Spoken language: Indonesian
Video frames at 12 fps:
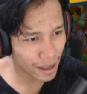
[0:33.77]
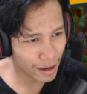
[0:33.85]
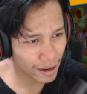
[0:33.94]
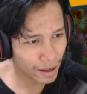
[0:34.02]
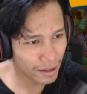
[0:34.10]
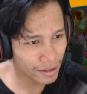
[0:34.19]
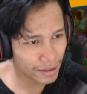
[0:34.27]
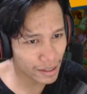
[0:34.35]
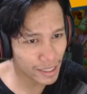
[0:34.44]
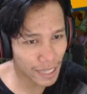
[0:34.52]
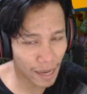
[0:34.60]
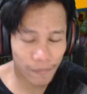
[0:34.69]
akan
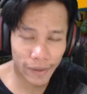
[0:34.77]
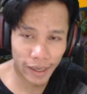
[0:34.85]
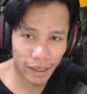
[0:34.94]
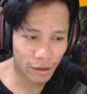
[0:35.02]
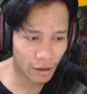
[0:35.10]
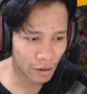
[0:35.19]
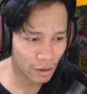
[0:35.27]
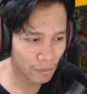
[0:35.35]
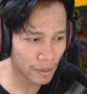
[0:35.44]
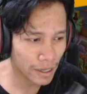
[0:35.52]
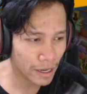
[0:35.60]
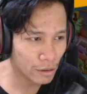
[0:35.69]
tercapai gitu loh
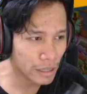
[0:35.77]
Padahal